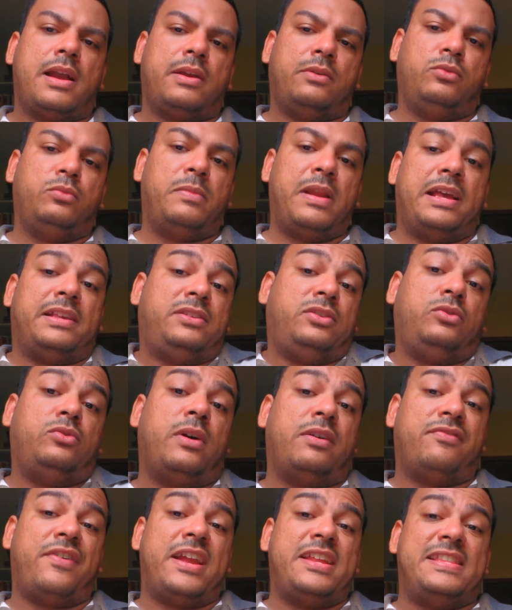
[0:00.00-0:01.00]
no
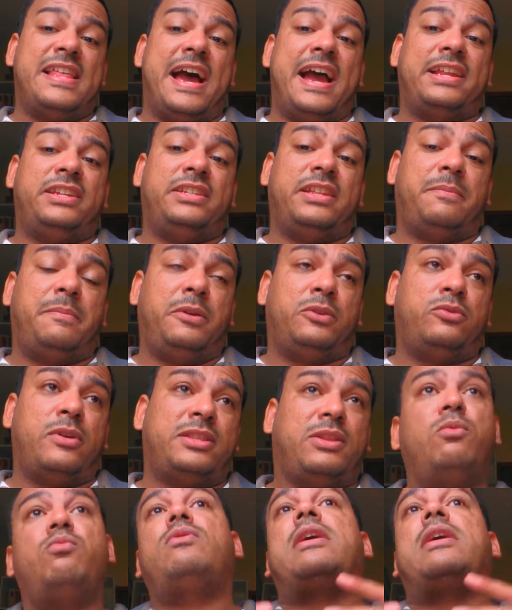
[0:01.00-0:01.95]
Brasil a vaidade da pessoa é ter